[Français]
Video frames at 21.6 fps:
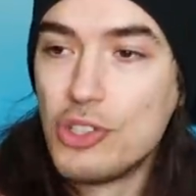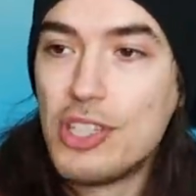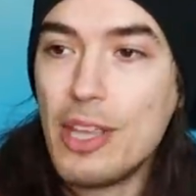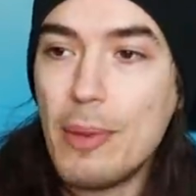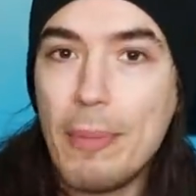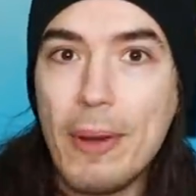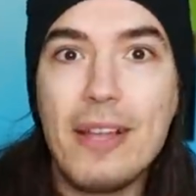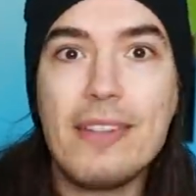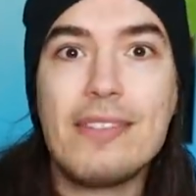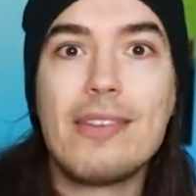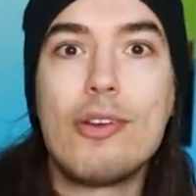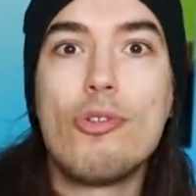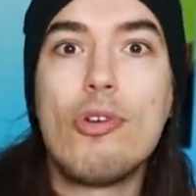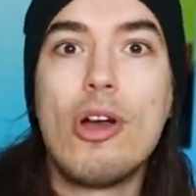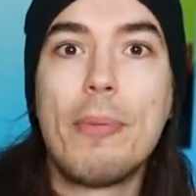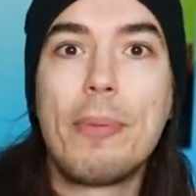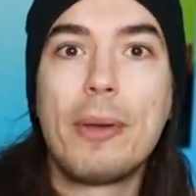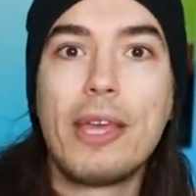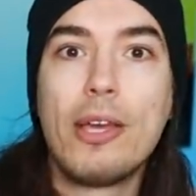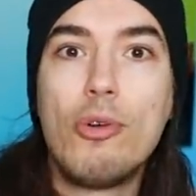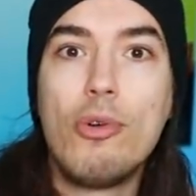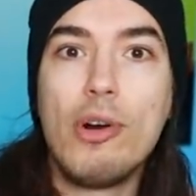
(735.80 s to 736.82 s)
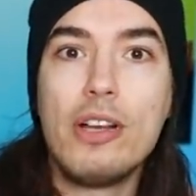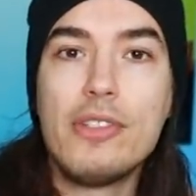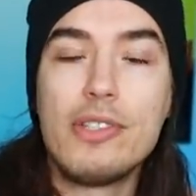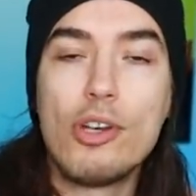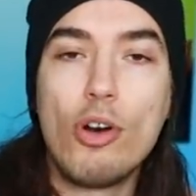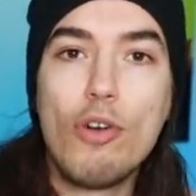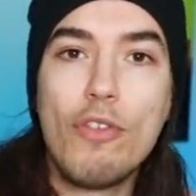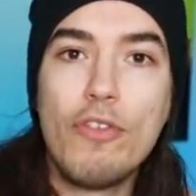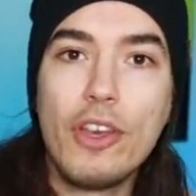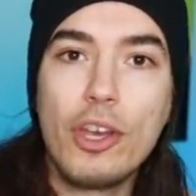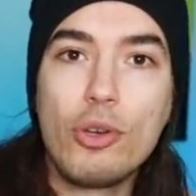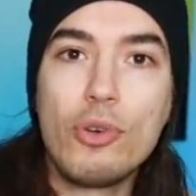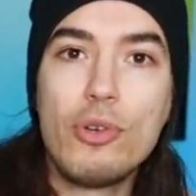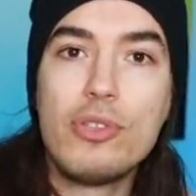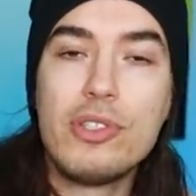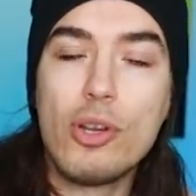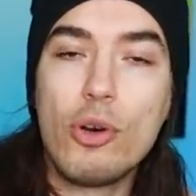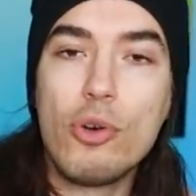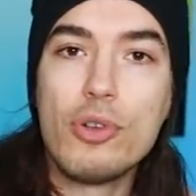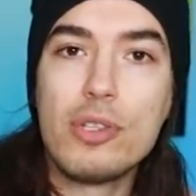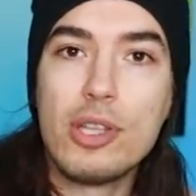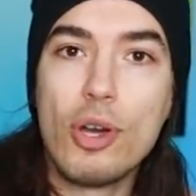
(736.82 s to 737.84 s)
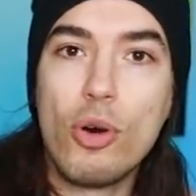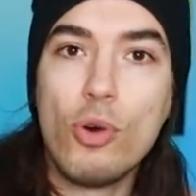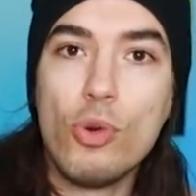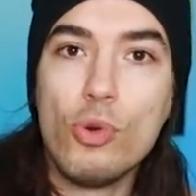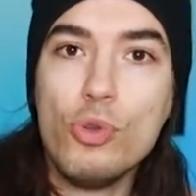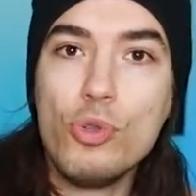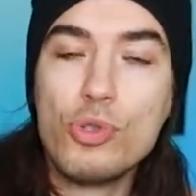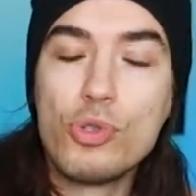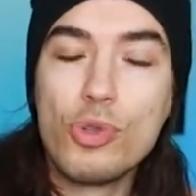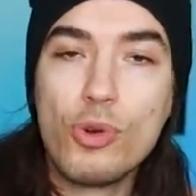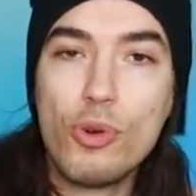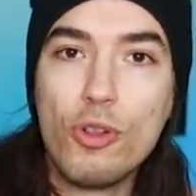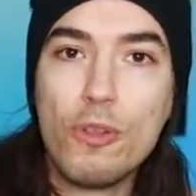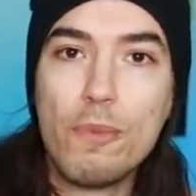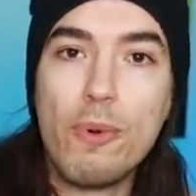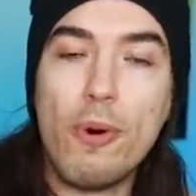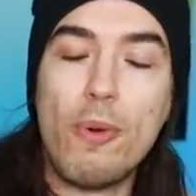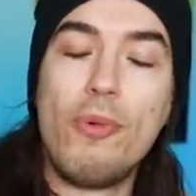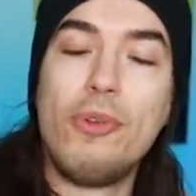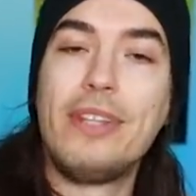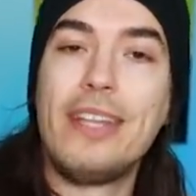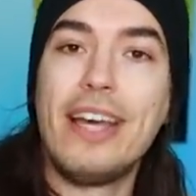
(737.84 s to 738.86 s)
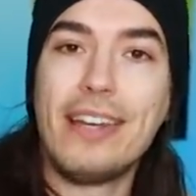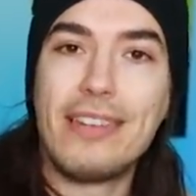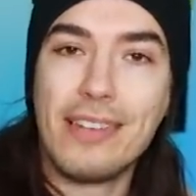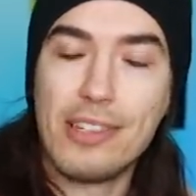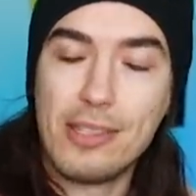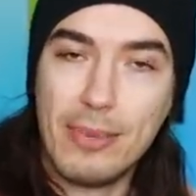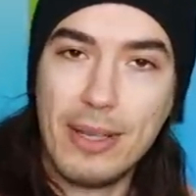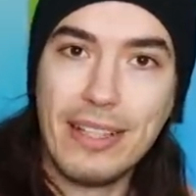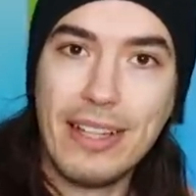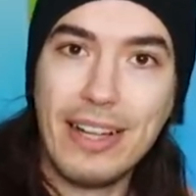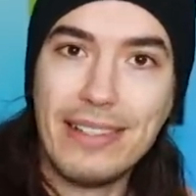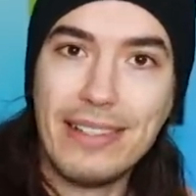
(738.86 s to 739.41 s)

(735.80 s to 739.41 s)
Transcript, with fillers: Je sais pas, ça lui a pris quoi 0,001 seconde pour monter à 15 mètres